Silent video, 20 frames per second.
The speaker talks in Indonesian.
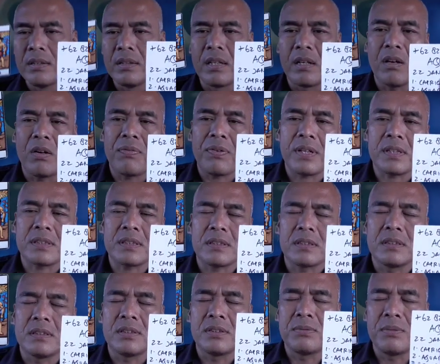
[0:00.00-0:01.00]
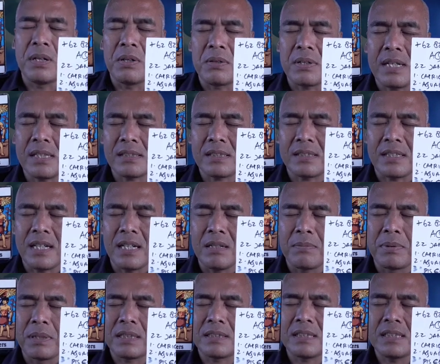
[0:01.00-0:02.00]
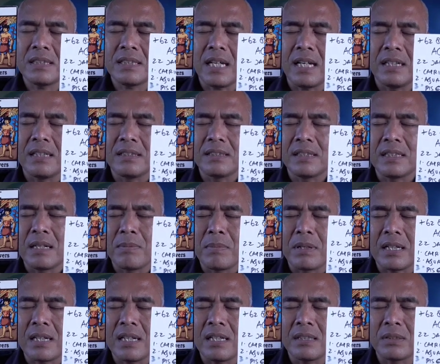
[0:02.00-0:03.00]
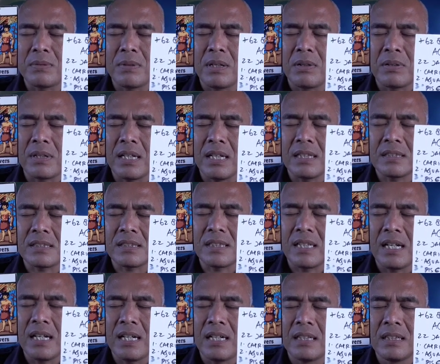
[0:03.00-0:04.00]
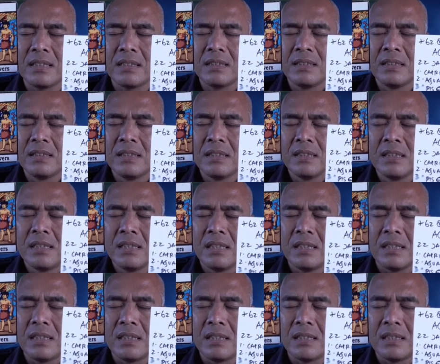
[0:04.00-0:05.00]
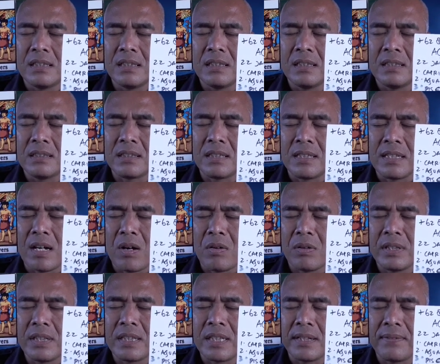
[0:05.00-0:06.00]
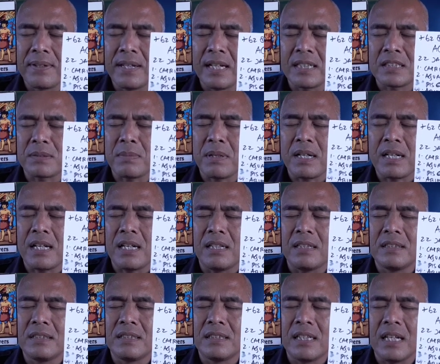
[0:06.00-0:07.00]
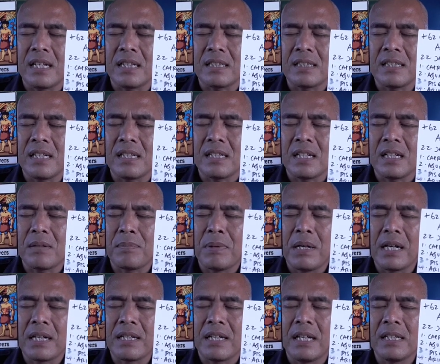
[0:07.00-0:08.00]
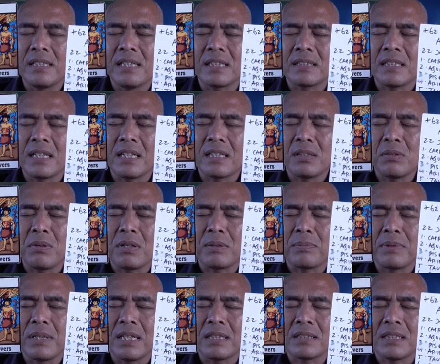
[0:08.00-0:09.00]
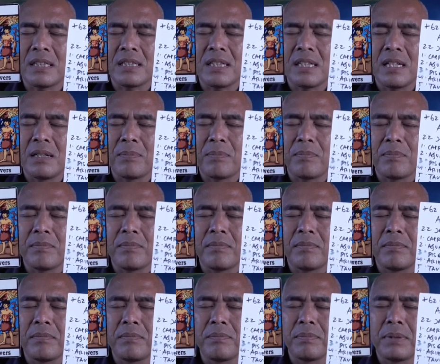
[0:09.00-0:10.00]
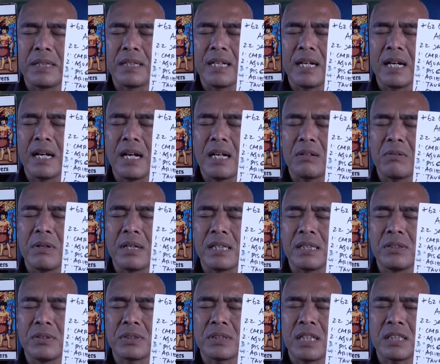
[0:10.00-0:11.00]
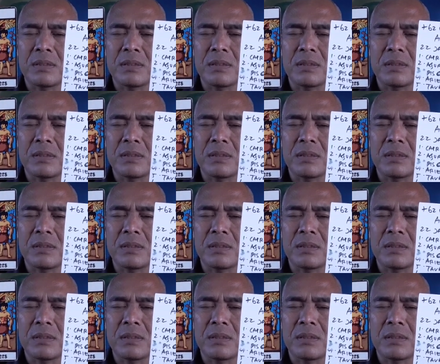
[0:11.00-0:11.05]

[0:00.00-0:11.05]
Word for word: The Lovers dua orang sedang bercinta digambarkan dua orang sedang uh, dinaungi Dewi Asmara ini artinya ada kebahagiaan yang sangat luar biasa dalam bidang Aquarius